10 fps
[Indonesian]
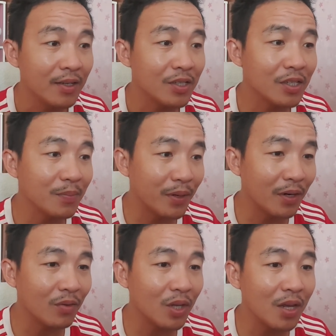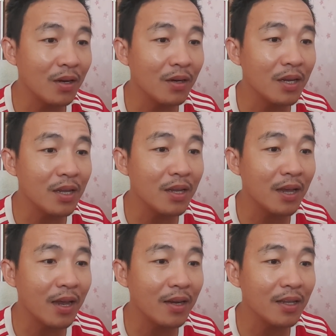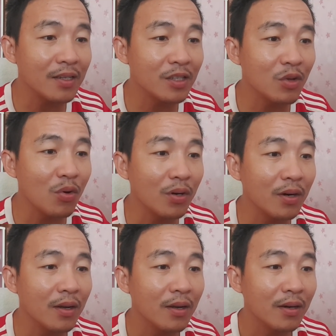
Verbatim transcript: seperti di Kenningstone,